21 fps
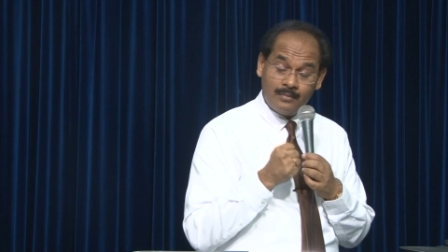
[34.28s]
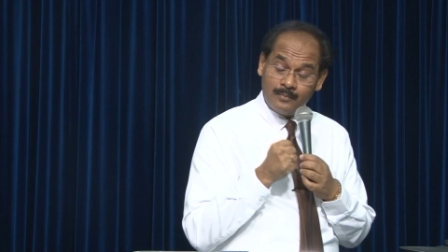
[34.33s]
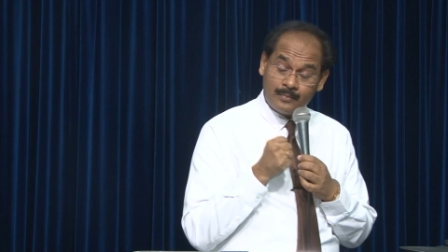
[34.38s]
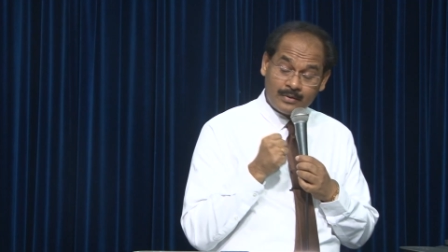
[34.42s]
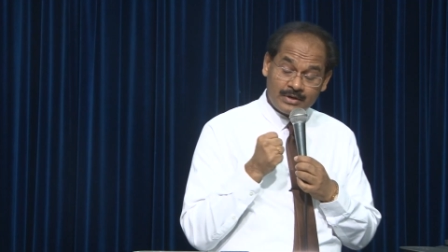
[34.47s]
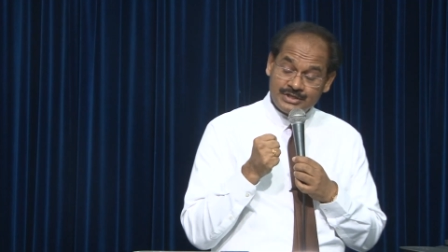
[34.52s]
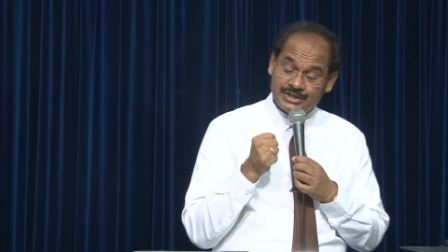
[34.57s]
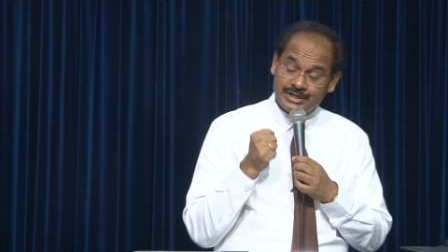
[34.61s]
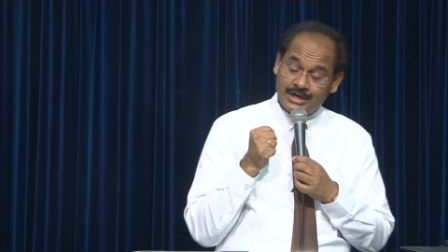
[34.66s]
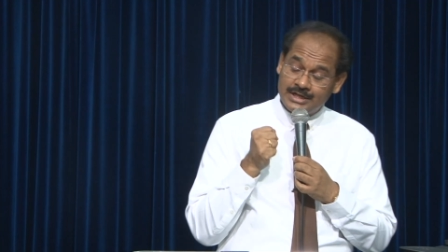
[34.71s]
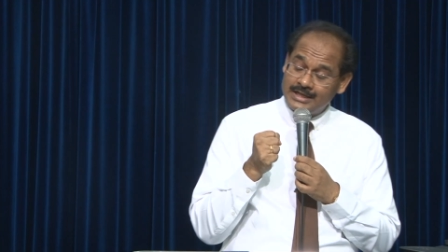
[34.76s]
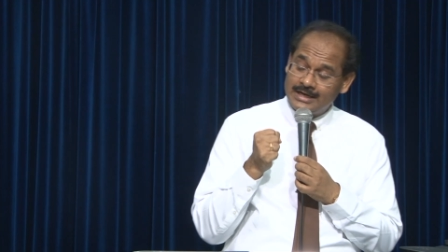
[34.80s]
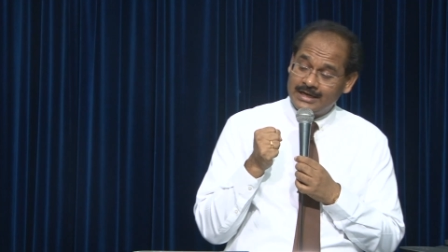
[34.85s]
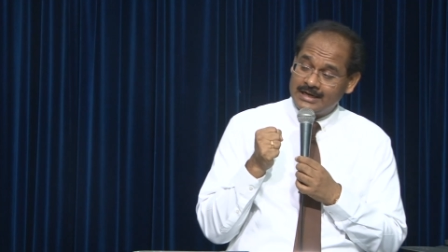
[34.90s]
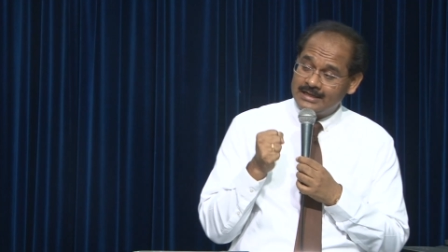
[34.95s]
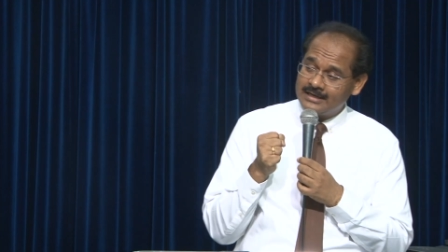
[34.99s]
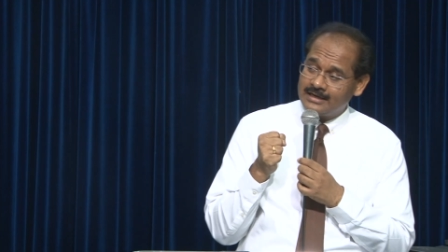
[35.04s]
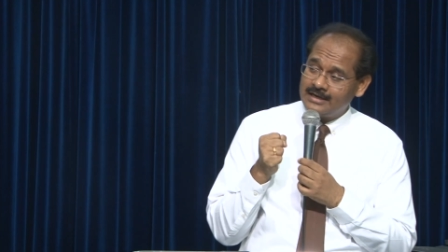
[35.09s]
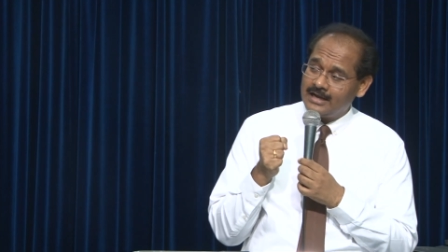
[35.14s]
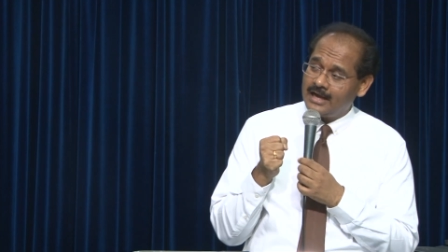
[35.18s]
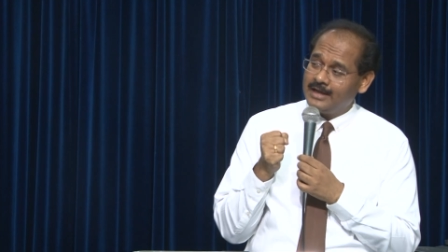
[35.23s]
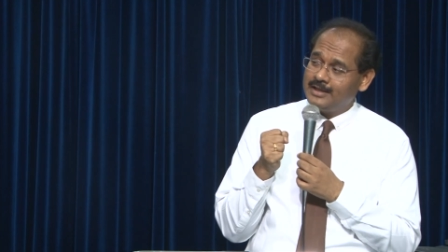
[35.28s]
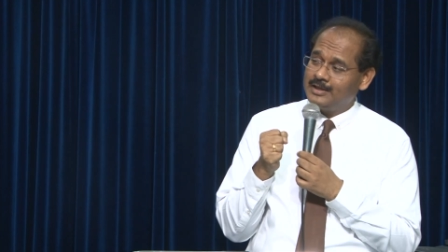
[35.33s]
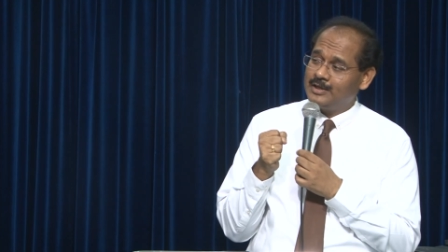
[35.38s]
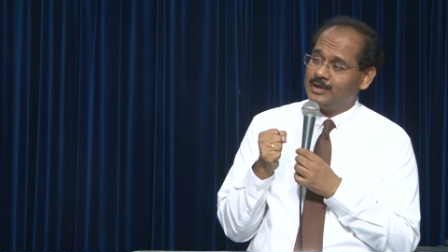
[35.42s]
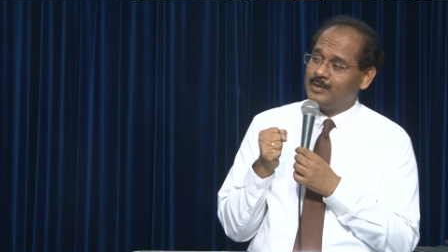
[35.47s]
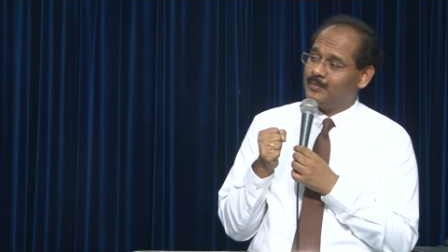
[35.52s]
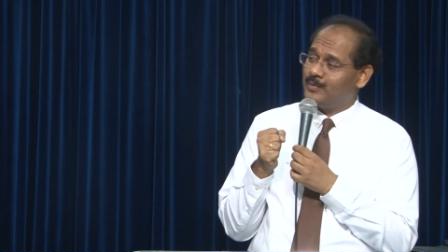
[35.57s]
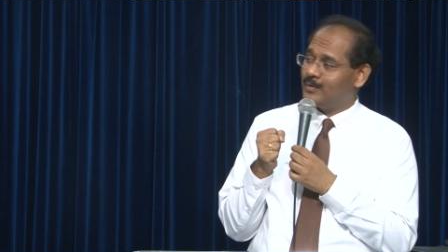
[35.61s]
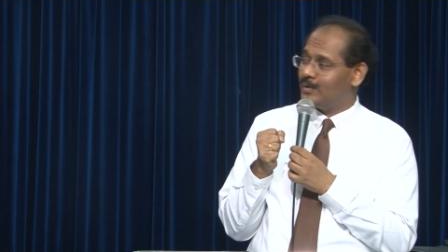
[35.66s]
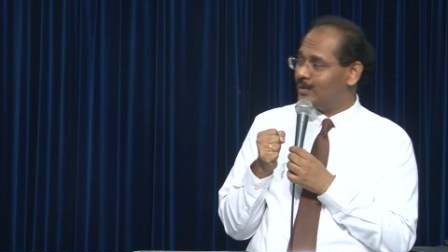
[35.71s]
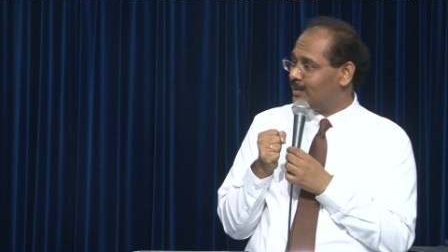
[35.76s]
புறஜாதியர் இடத்துக்கு நான் எதுக்கு
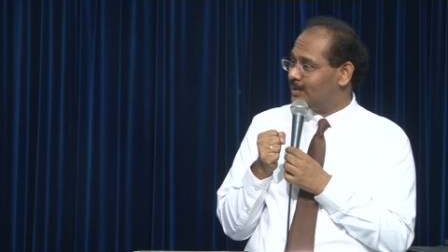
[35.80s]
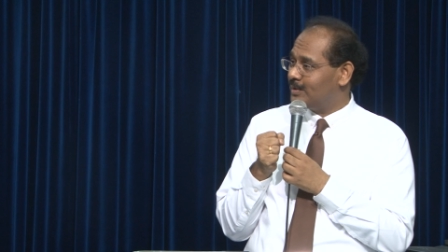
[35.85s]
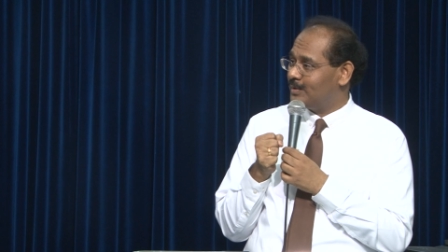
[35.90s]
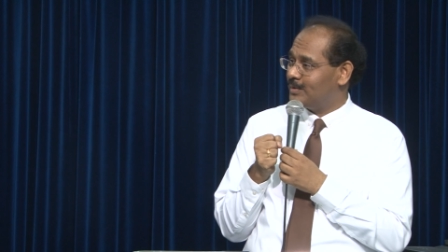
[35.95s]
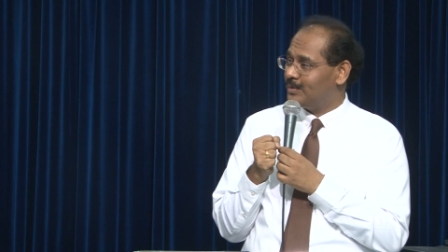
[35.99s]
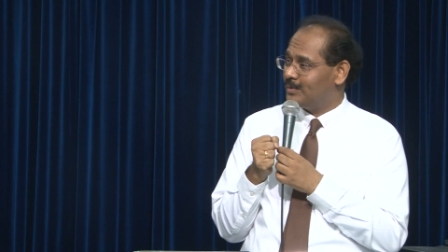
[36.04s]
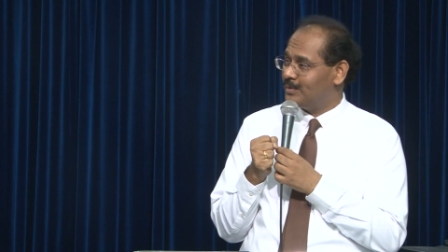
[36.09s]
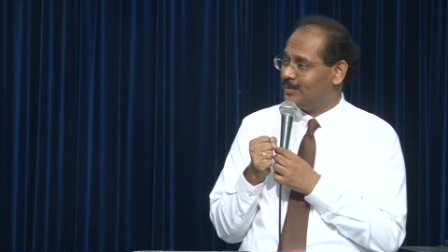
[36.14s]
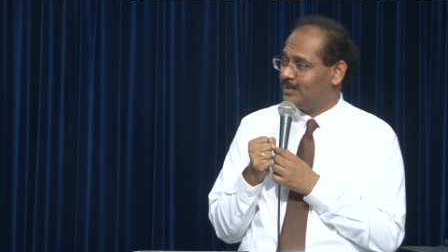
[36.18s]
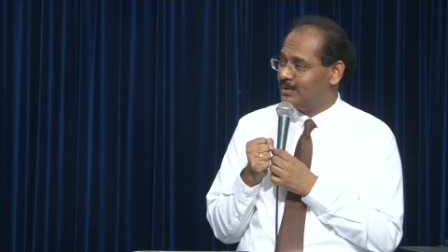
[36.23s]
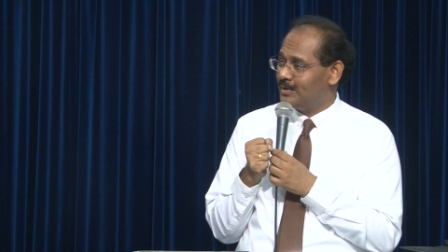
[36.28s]
போகணும்